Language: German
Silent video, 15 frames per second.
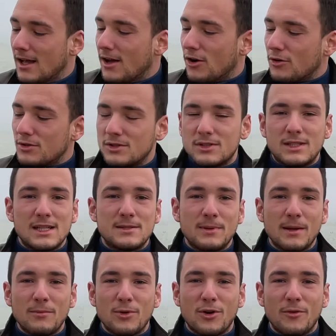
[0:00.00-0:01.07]
Und
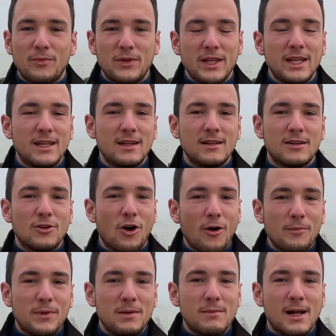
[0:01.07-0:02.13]
deswegen bekommt ihr hier einen
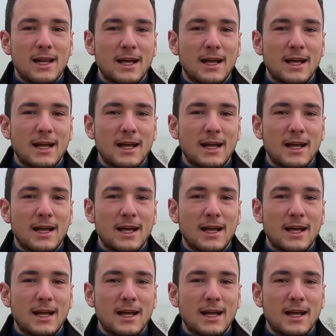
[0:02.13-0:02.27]
optimalen